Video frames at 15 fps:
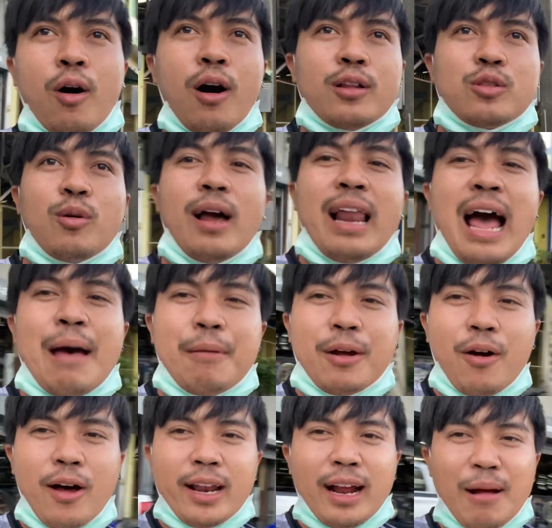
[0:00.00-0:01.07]
อตัวลาไป
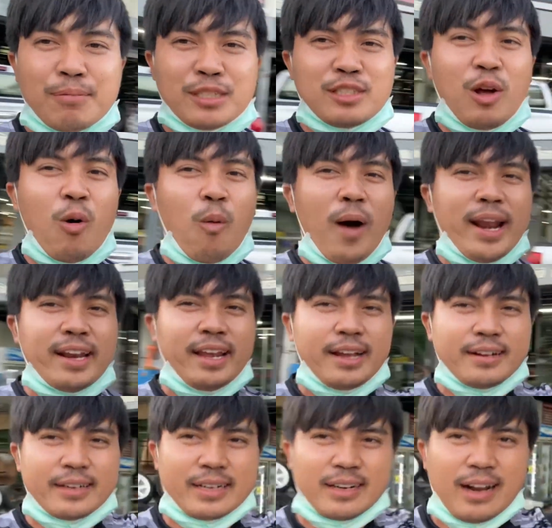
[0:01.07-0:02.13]
ก่อนนะครับ สวัสดี
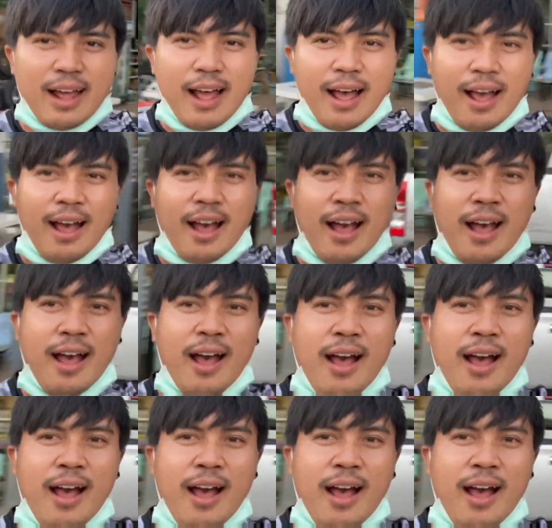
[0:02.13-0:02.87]
ครับ